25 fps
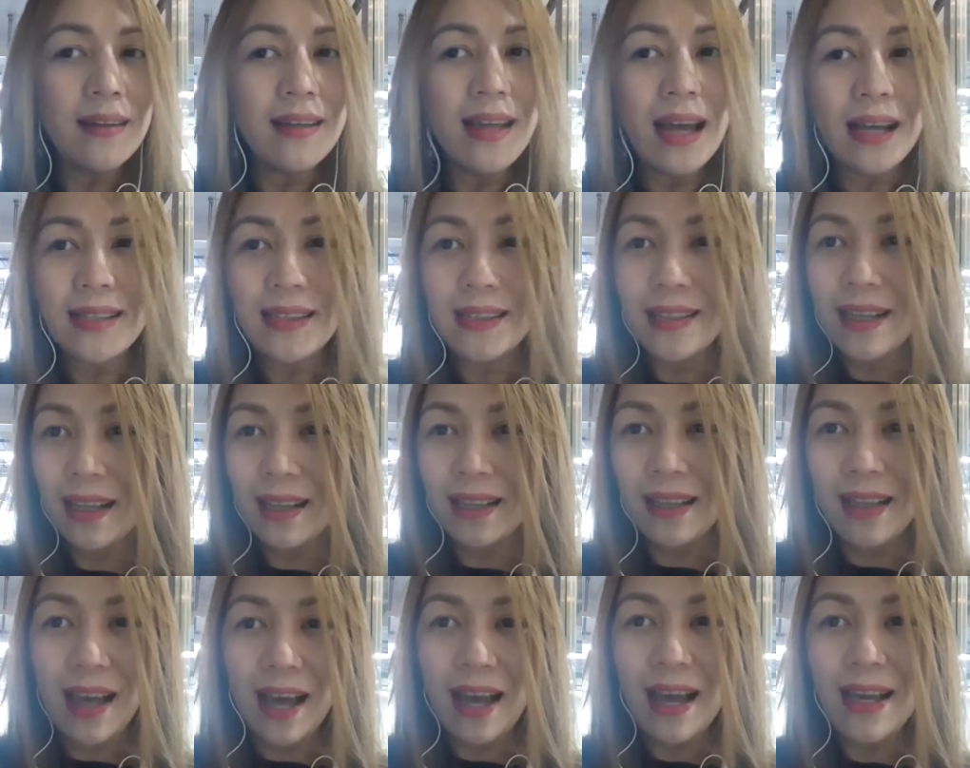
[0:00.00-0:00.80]
That's
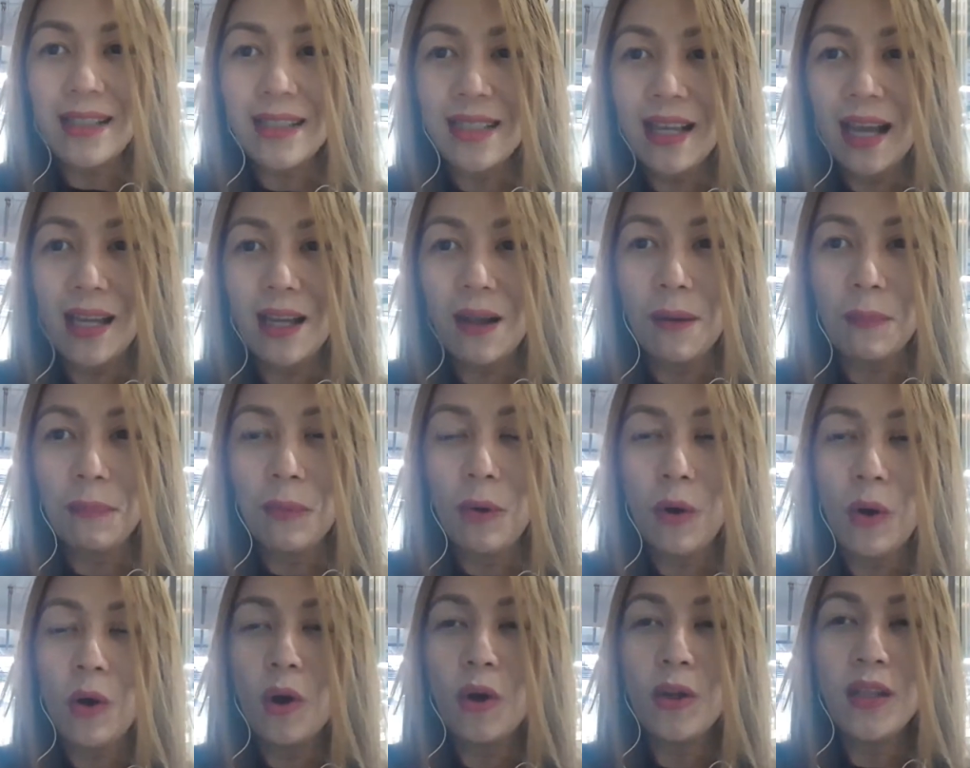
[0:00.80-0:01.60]
it guys. Sana
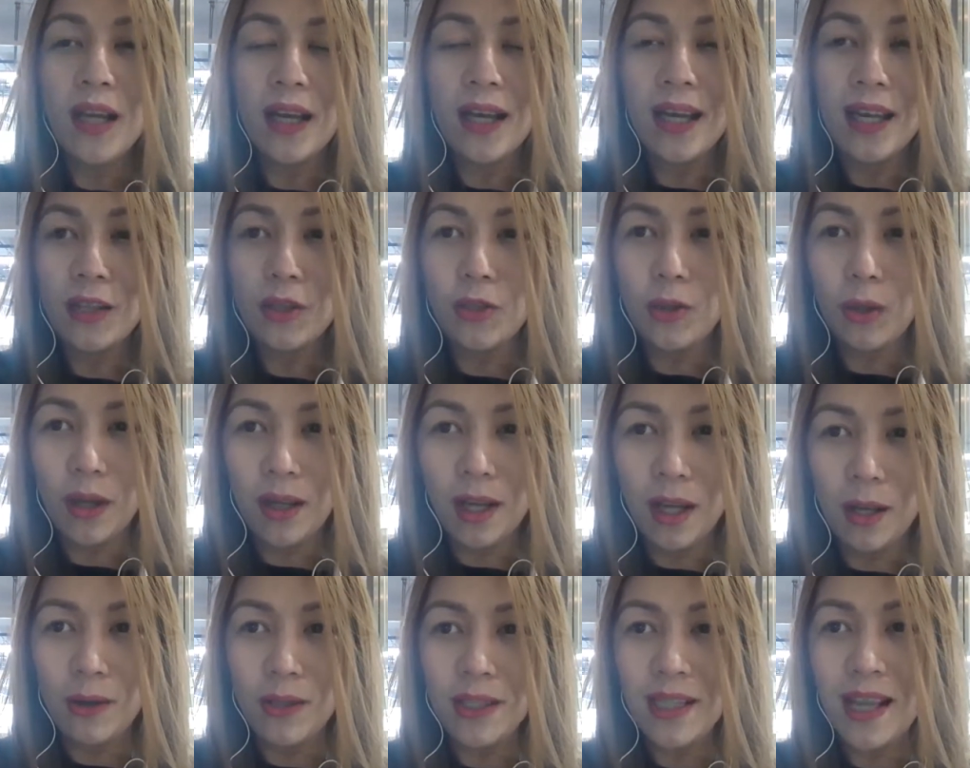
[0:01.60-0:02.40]
po
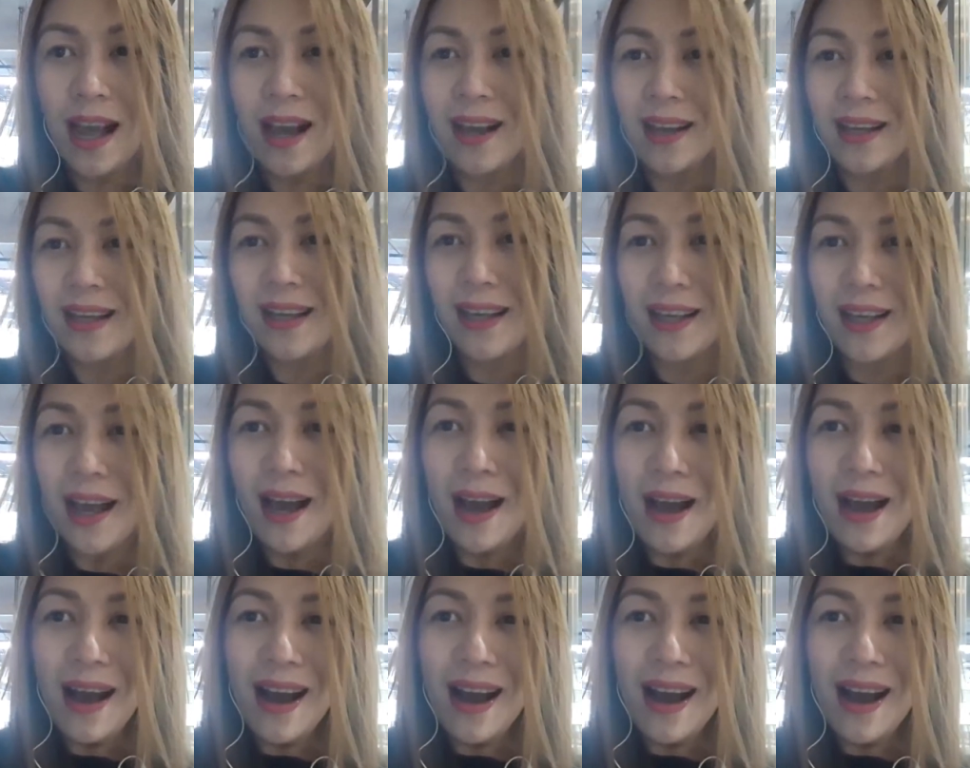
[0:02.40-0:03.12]
nag-enjoy kayo sa aking